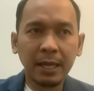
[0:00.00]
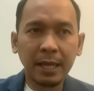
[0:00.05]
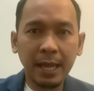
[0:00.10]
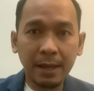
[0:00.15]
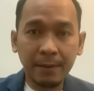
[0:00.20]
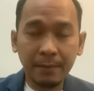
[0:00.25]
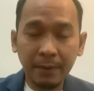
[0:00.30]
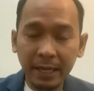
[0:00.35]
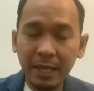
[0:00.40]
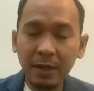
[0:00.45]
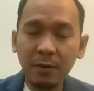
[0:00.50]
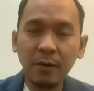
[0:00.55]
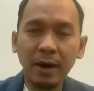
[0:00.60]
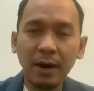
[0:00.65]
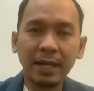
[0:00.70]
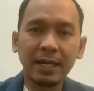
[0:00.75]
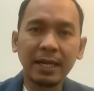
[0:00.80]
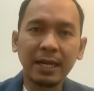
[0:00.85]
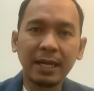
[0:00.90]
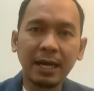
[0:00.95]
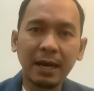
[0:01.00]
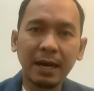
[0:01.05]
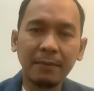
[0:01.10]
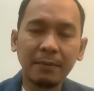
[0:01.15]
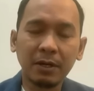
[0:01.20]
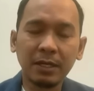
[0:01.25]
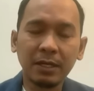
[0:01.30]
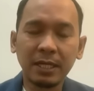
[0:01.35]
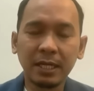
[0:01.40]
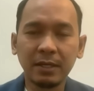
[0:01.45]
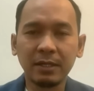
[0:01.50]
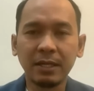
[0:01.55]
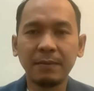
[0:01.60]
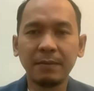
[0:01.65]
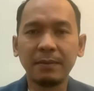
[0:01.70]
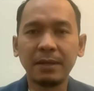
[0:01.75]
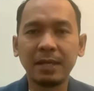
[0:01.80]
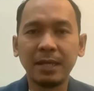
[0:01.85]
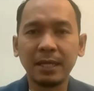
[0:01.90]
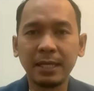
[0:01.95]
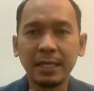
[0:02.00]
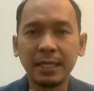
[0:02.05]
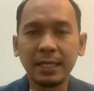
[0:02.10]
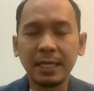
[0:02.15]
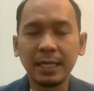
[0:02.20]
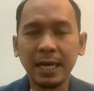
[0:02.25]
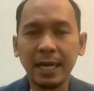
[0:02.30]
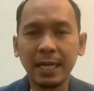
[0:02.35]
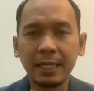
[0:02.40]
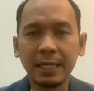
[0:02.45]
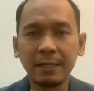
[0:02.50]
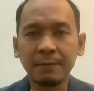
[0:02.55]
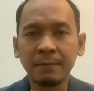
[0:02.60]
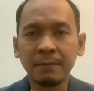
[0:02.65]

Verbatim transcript: อีกไม่กี่วันเนี่ยนะครับก็เดี๋ยวจะมีการ